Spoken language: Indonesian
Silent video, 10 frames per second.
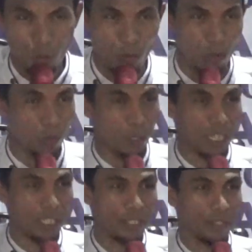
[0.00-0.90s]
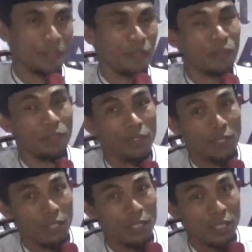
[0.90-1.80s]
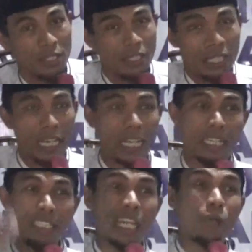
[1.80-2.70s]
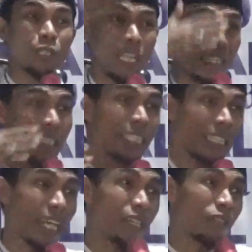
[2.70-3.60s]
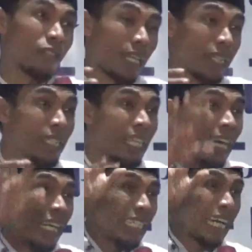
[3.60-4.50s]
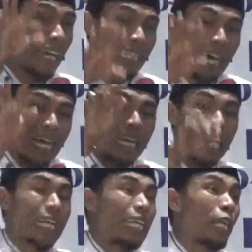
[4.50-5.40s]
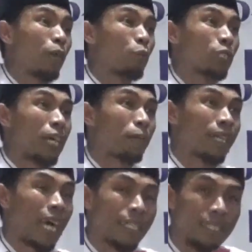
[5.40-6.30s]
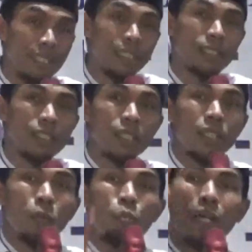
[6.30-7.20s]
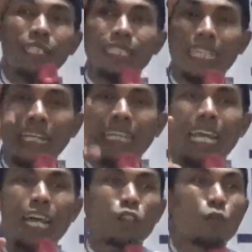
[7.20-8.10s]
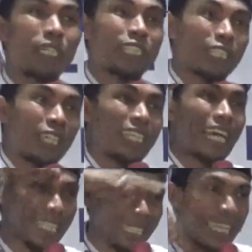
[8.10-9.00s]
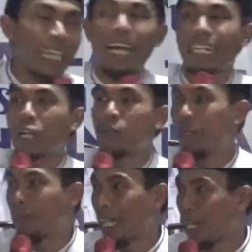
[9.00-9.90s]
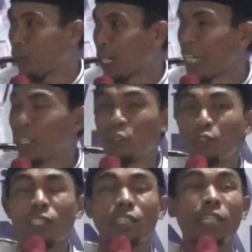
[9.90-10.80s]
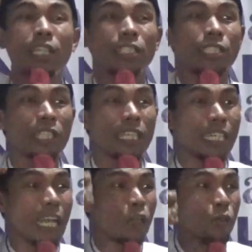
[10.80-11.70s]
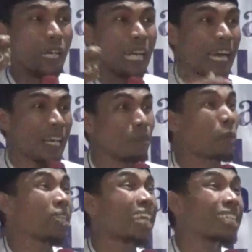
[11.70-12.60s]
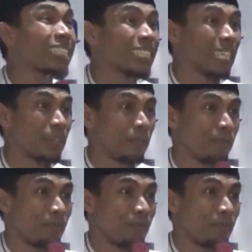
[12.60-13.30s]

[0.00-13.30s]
contoh boleh karena sana tradisi tak laku enggak gara-gara ilmu tak ibaga ada banyak kelakuan si terjadi sehari-hari kawulagun ajun gadin tutup tidak kelakuan haram tapi tak ikhlas